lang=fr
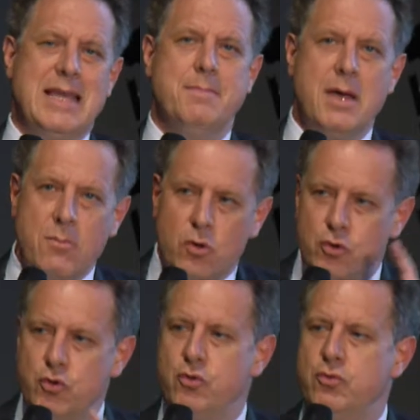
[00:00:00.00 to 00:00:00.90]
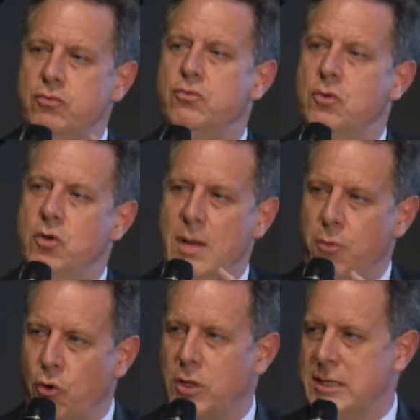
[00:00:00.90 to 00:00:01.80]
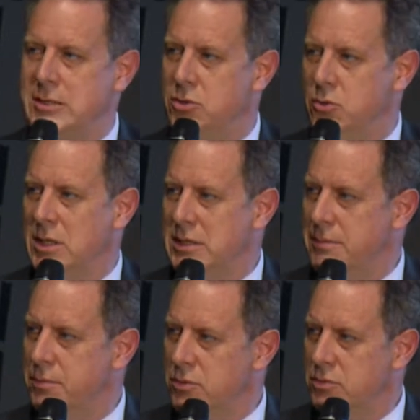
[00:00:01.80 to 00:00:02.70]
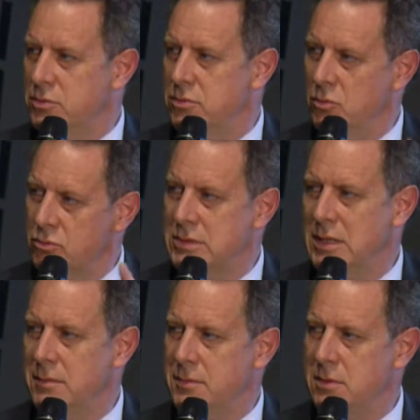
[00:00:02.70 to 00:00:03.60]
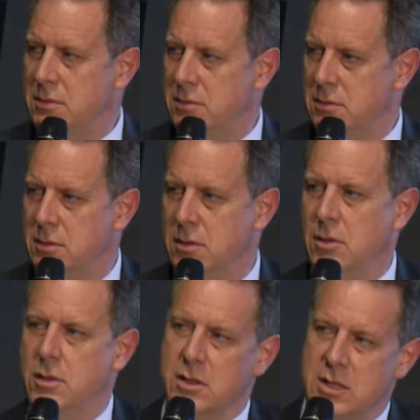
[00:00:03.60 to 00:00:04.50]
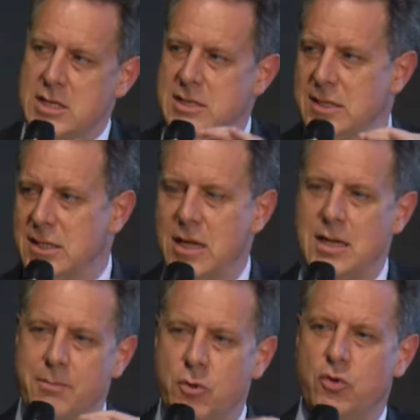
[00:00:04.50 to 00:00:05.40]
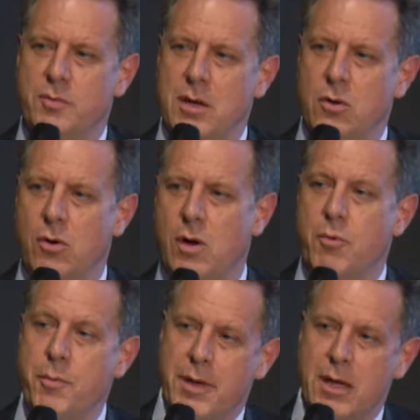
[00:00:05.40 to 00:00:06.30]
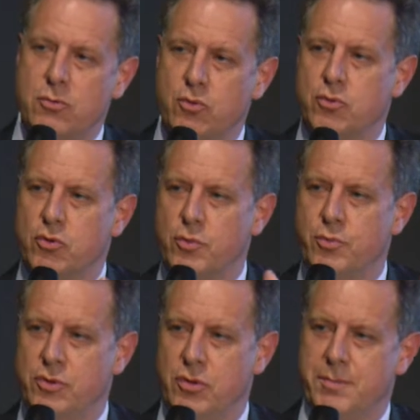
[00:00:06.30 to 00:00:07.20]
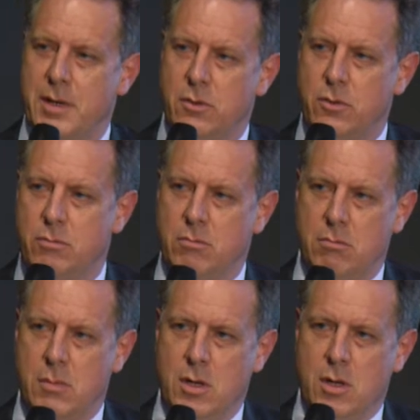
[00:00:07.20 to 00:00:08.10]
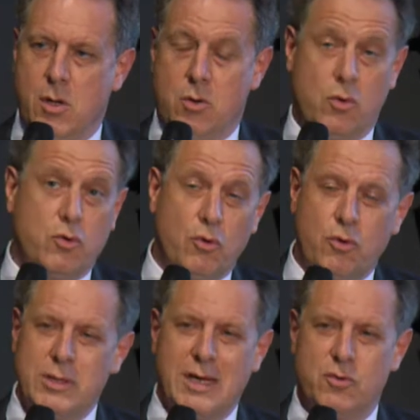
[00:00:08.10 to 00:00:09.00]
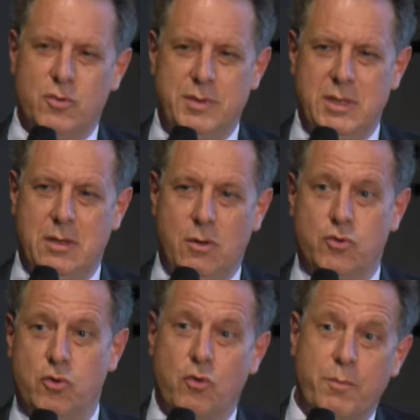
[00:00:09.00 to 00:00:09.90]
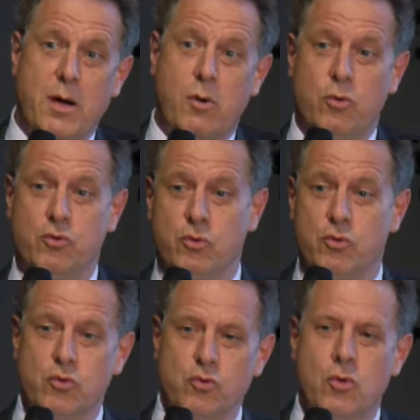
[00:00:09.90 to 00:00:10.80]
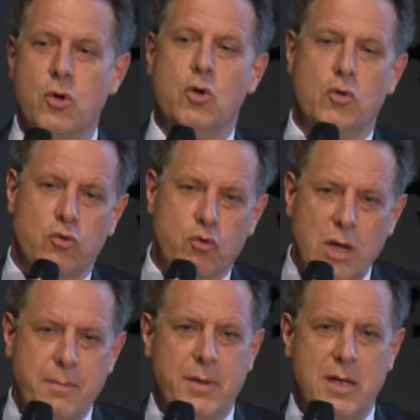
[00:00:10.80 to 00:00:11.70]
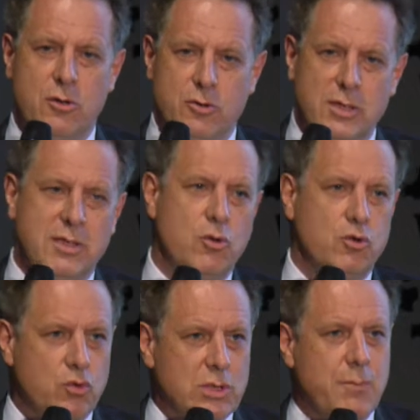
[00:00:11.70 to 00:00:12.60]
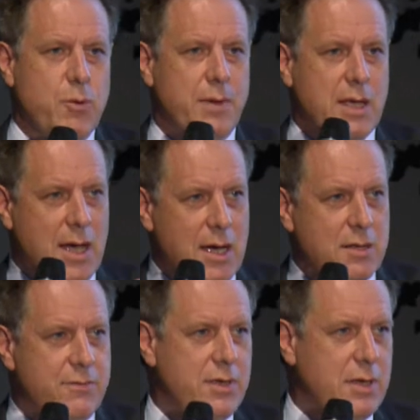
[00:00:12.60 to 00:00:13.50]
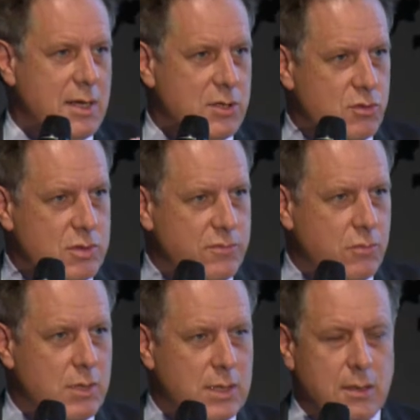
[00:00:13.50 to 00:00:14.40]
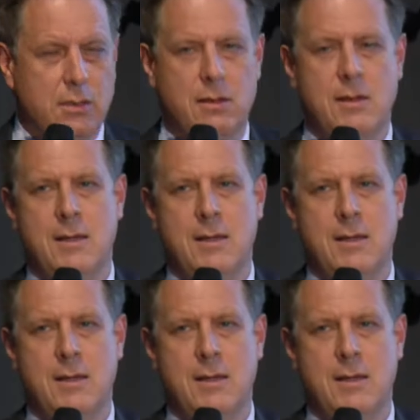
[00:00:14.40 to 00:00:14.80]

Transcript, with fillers: et même la progression de la dépense, l'ONDAME qui s'est calée bon an mal an à peu près autour de 2% par an. Quand on regarde bien en se comparant autour de nous, tous les pays de l'OCDE sont à peu près arrivés à ce niveau-là.